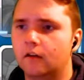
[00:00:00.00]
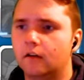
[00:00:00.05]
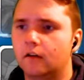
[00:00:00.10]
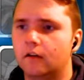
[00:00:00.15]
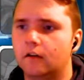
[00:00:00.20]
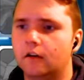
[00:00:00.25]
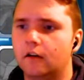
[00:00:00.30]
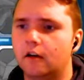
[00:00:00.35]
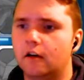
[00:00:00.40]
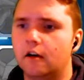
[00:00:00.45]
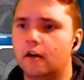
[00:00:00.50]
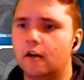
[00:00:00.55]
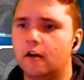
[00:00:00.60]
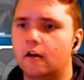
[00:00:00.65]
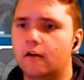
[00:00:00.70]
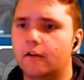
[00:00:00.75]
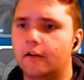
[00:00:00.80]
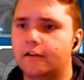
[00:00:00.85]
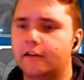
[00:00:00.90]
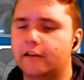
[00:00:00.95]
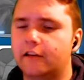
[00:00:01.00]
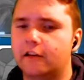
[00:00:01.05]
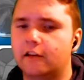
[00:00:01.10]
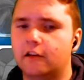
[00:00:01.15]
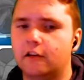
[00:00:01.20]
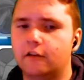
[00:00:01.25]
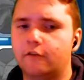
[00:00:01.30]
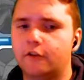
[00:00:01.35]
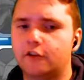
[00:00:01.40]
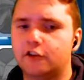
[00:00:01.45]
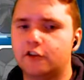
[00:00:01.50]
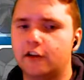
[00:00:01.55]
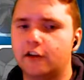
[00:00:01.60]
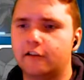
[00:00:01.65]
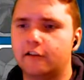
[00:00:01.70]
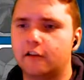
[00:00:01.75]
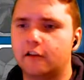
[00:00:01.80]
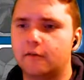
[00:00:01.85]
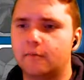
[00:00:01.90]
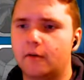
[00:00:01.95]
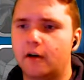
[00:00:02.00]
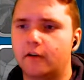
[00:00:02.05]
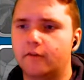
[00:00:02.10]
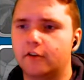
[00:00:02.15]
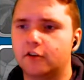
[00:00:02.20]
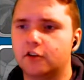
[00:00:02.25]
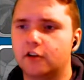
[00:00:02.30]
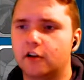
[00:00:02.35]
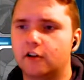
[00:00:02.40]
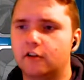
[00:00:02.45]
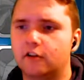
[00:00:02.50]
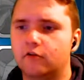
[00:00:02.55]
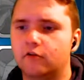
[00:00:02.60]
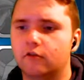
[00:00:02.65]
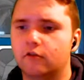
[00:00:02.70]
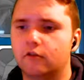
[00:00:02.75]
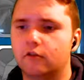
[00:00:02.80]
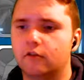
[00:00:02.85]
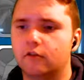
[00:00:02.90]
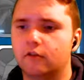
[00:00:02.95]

Äh, was ich nicht verstehe, dass ihr nicht mal wahrscheinlich äh,